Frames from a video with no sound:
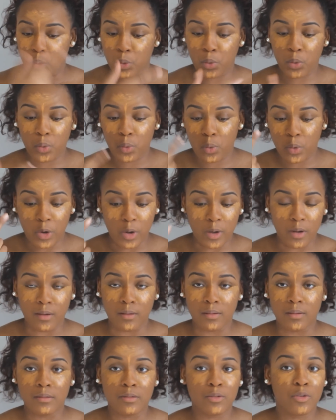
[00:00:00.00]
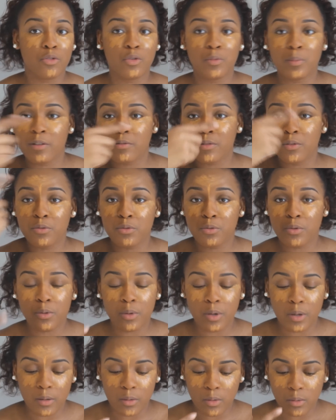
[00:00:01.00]
que, euh,
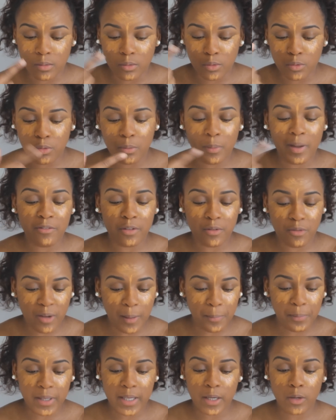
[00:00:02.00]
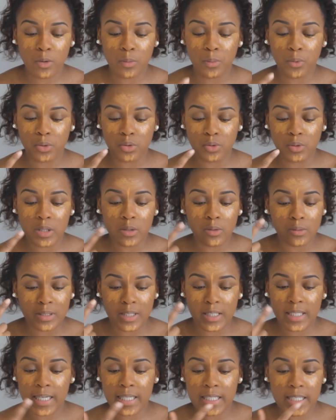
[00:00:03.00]
euh, vous m'avez vu, appliquer le produit, donc
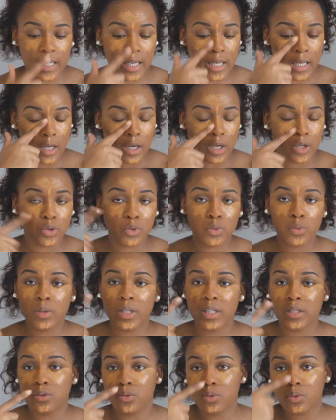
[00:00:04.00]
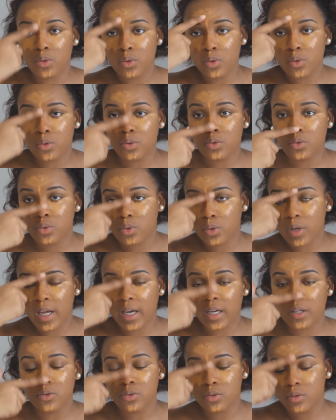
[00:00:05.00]
c'est-à-dire sous les yeux, sur
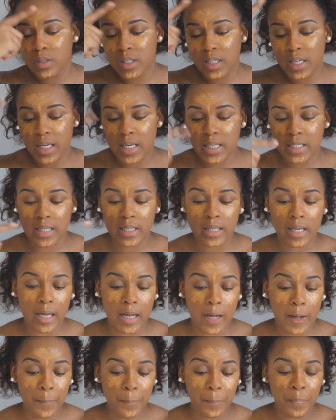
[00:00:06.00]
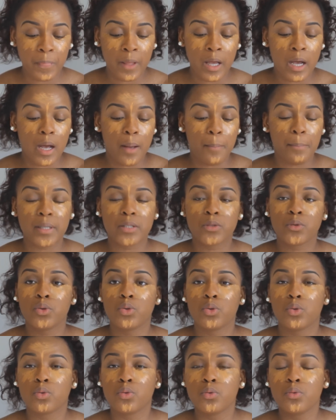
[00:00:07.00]
l'arête du nez, etc. Parce que
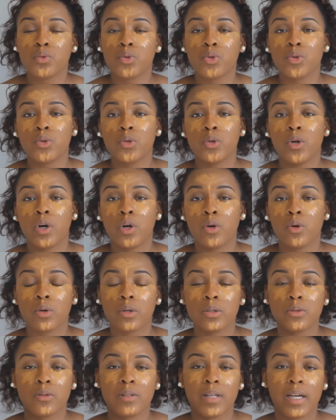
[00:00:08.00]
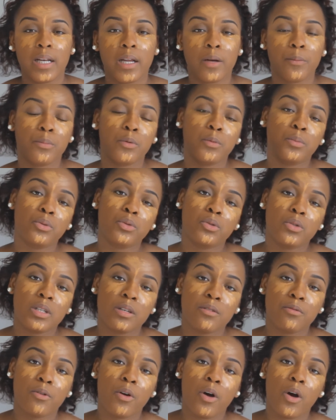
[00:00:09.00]
je trouve que le résultat il est un peu plus
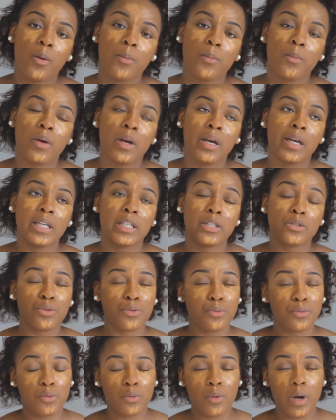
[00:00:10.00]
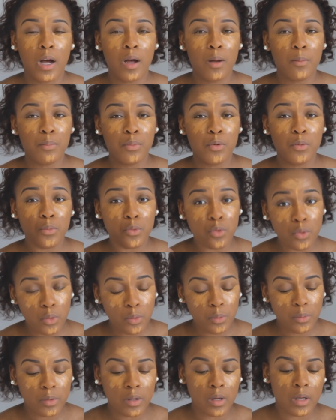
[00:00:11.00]
uniforme, ils se font un peu
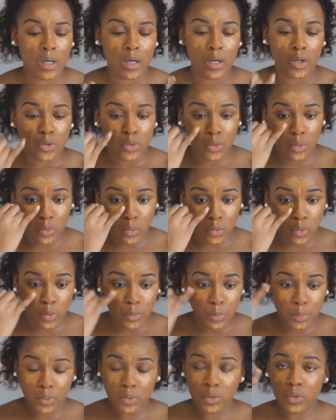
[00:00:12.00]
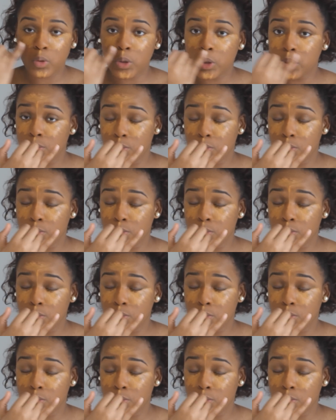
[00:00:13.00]
mieux. Surtout pour le,